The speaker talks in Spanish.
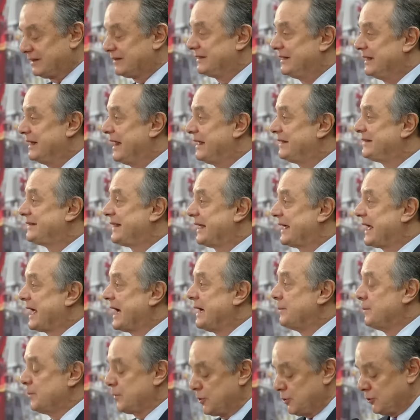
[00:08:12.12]
que sin este
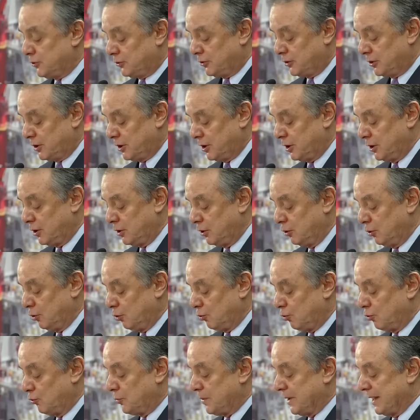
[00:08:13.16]
cambio
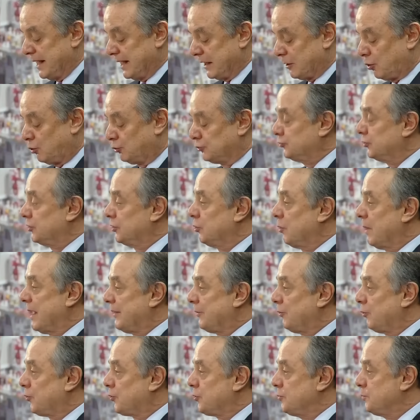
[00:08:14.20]
hubieran
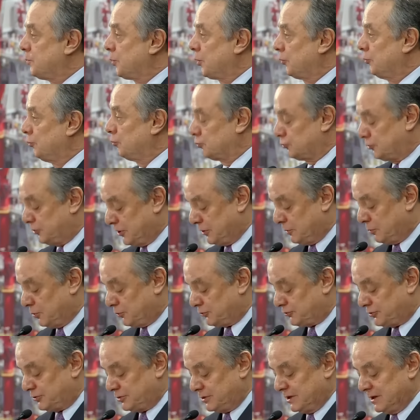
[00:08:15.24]
continuado
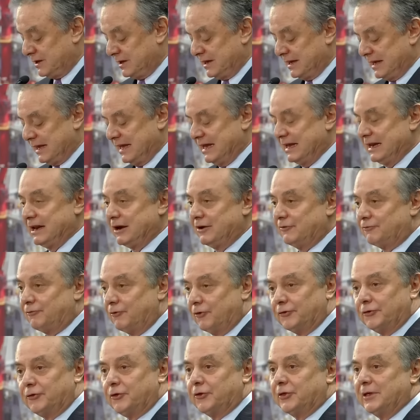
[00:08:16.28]
improductivos en el
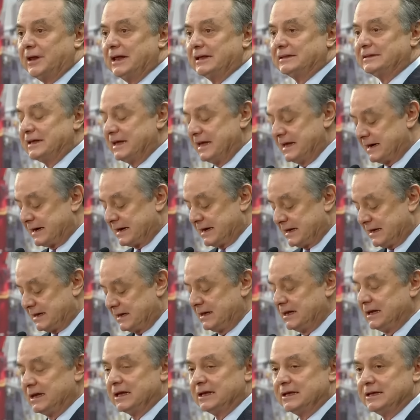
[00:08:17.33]
fondo de la
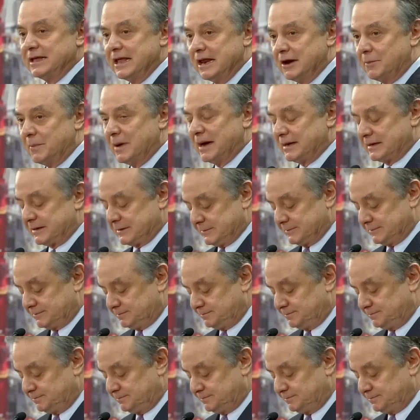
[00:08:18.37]
tierra y el mar.